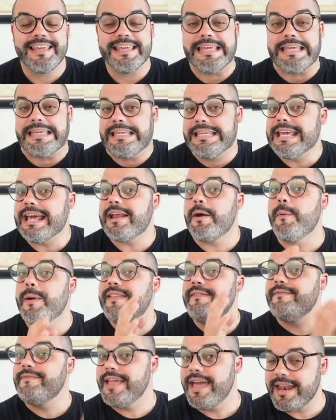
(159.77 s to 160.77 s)
y quieres
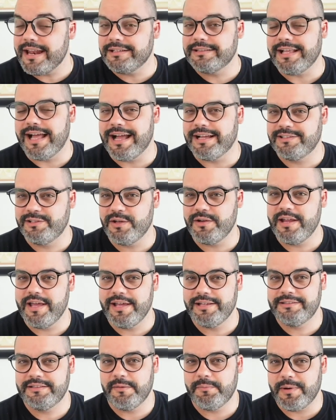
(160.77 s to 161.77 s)
vender estas acciones
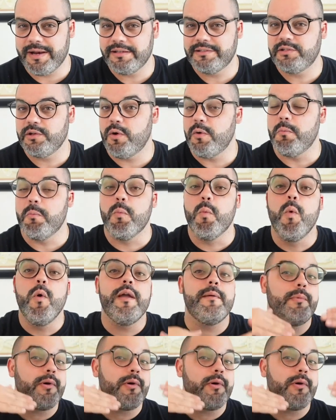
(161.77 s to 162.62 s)
a este precio muy